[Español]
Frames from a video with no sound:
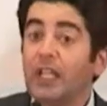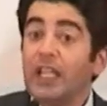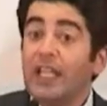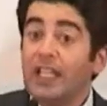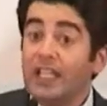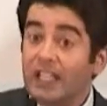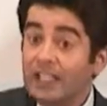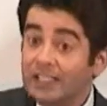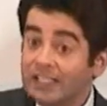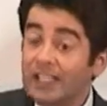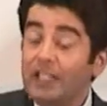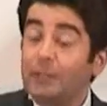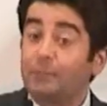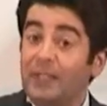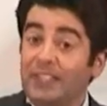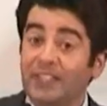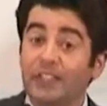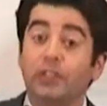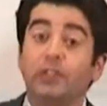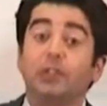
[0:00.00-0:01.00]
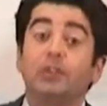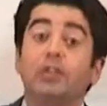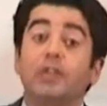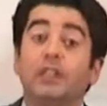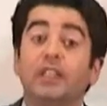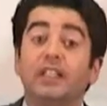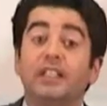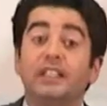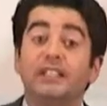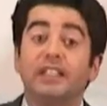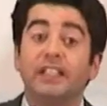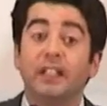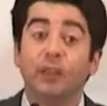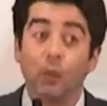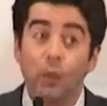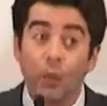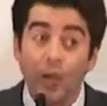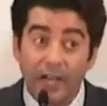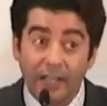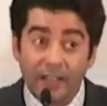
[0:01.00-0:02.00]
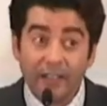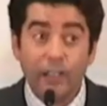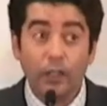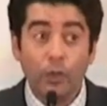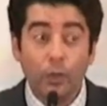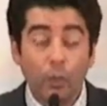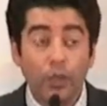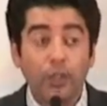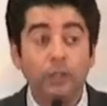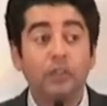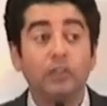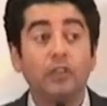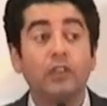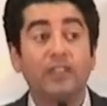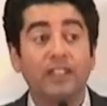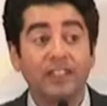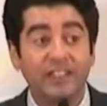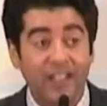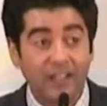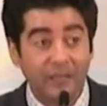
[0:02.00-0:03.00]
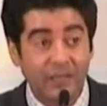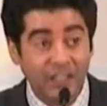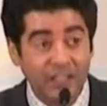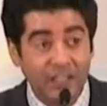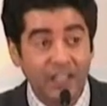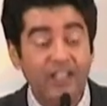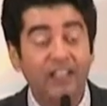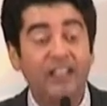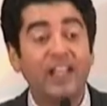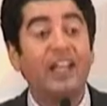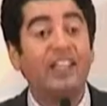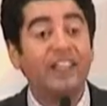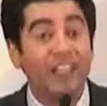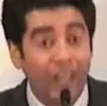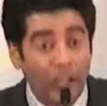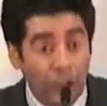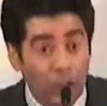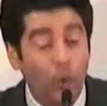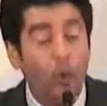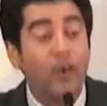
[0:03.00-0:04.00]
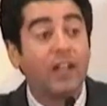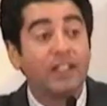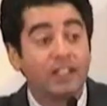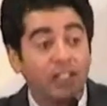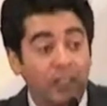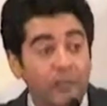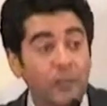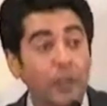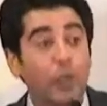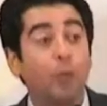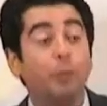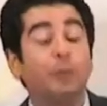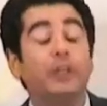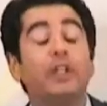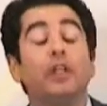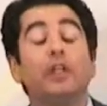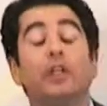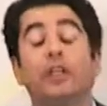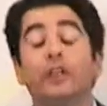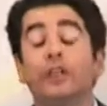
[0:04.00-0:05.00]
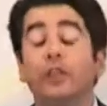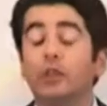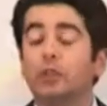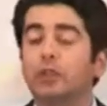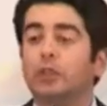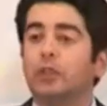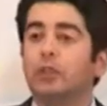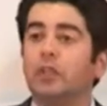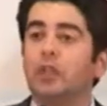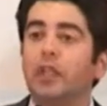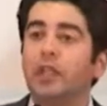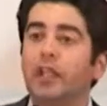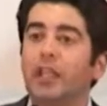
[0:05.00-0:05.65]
Y ese espacio, ese lugar de encuentro y de transmitir ideas y de recoger también opiniones de otros,